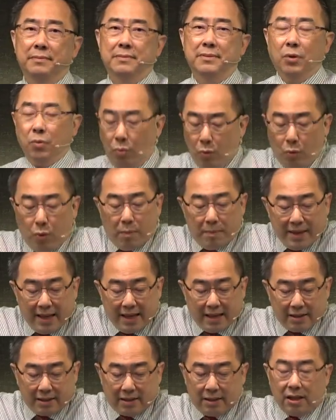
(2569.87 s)
我我们
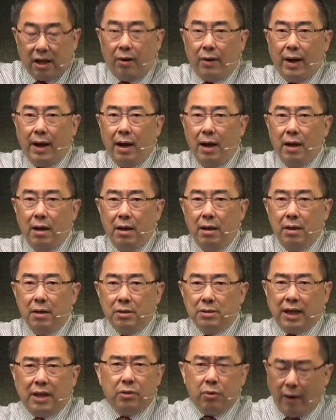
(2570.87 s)
也知道啊，
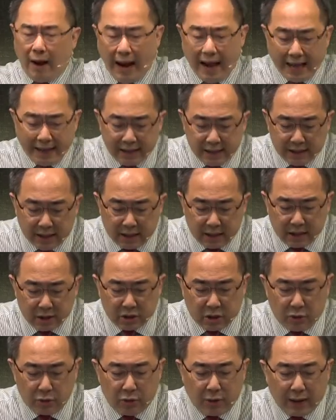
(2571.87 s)
当有癌症的
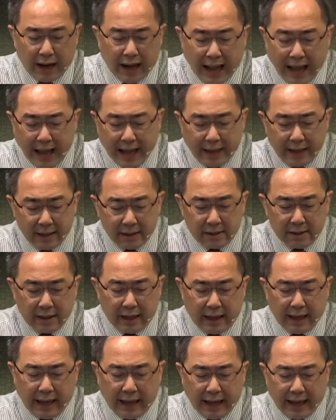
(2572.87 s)
时候，有个癌
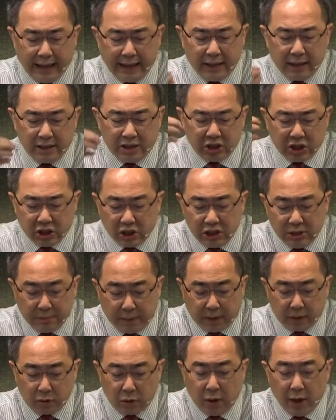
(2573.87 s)
癌的细
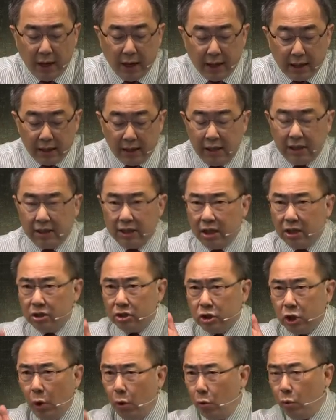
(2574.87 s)
胞的时候，医生
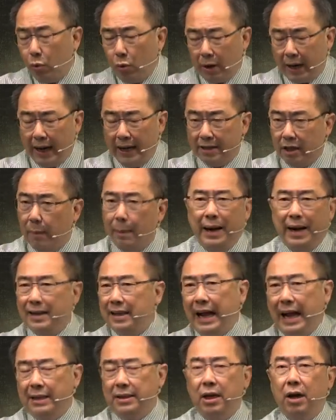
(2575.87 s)
透过开刀把它
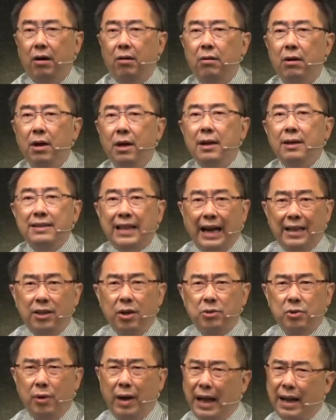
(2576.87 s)
拿掉，拿
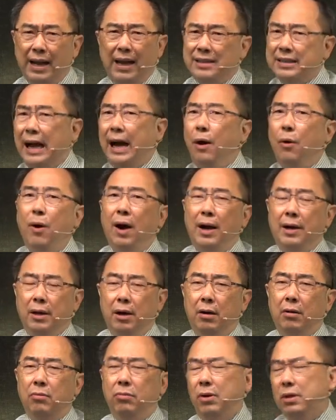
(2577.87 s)
掉之后还给他打化
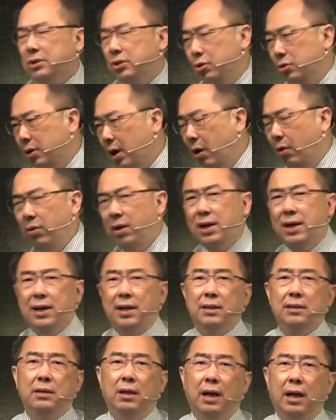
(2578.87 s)
疗，哇，就是好
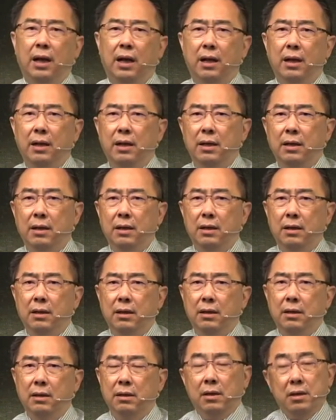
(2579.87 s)
狠呐。
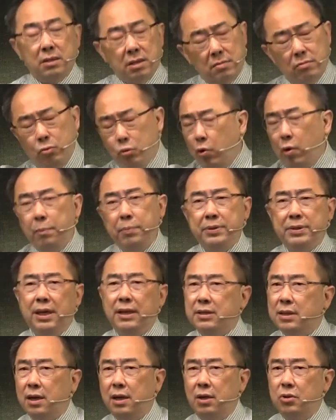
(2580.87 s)
可是如果不这
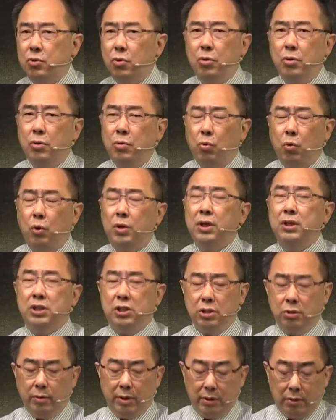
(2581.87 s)
样，这个人就活的
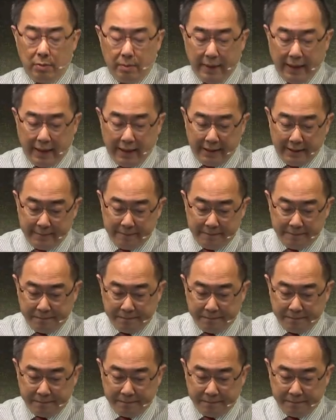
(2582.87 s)
机会都没了。